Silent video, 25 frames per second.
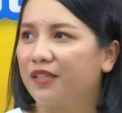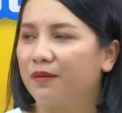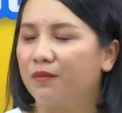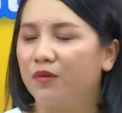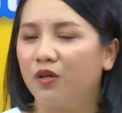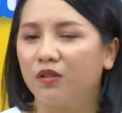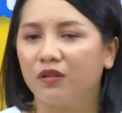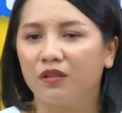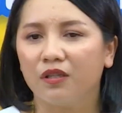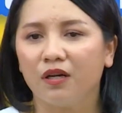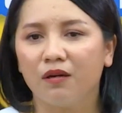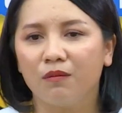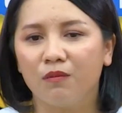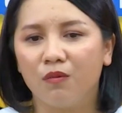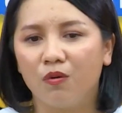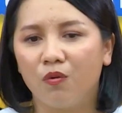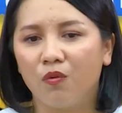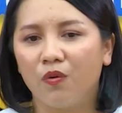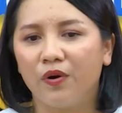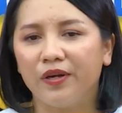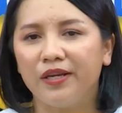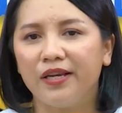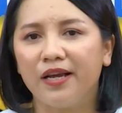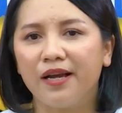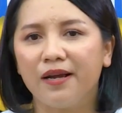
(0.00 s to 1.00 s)
trong nói nâng
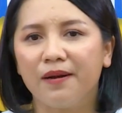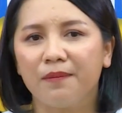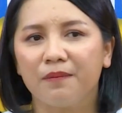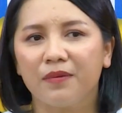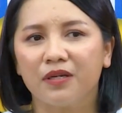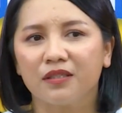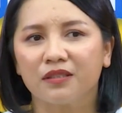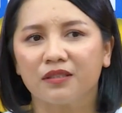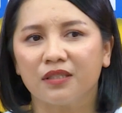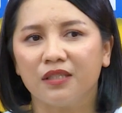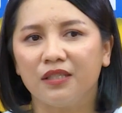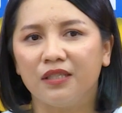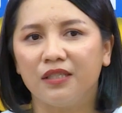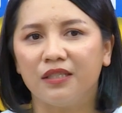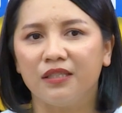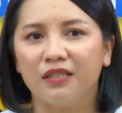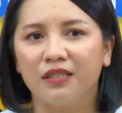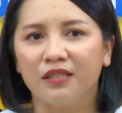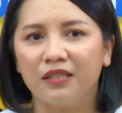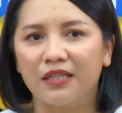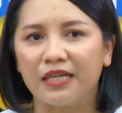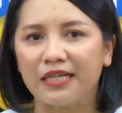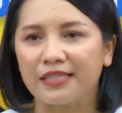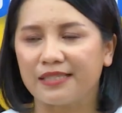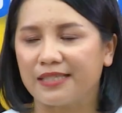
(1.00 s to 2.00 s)
muối á bà xin để
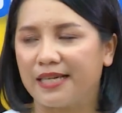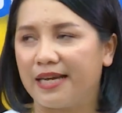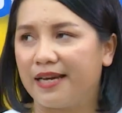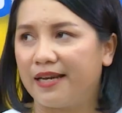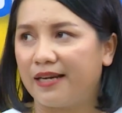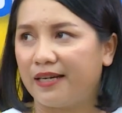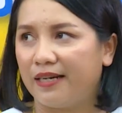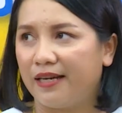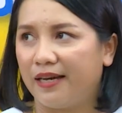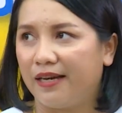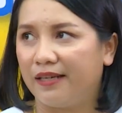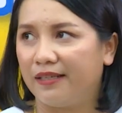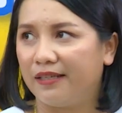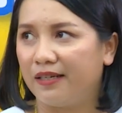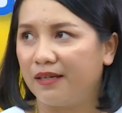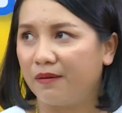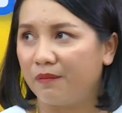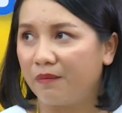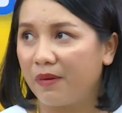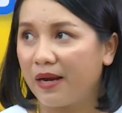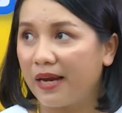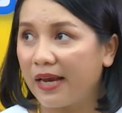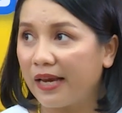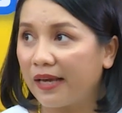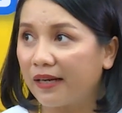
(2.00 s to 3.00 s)
dân rẽ xa cả lại nâng
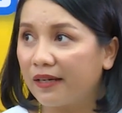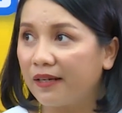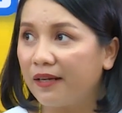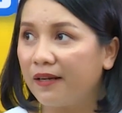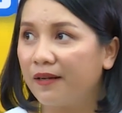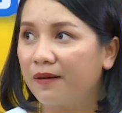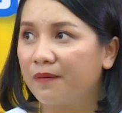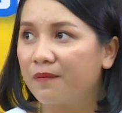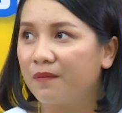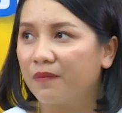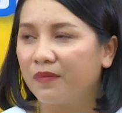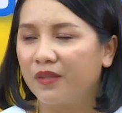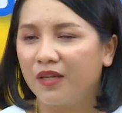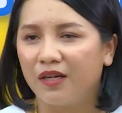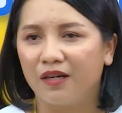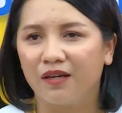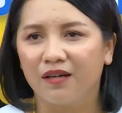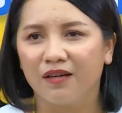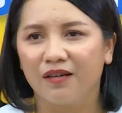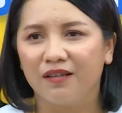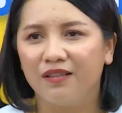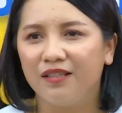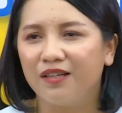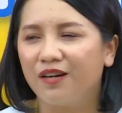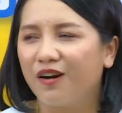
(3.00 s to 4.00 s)
ban á
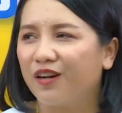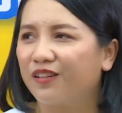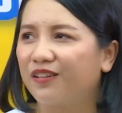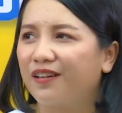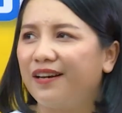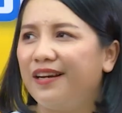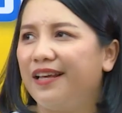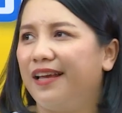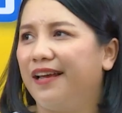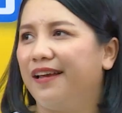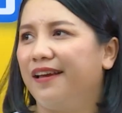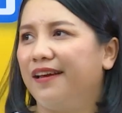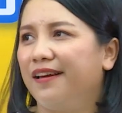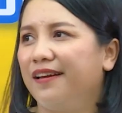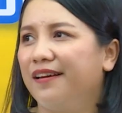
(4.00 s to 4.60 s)
dân ăn lệ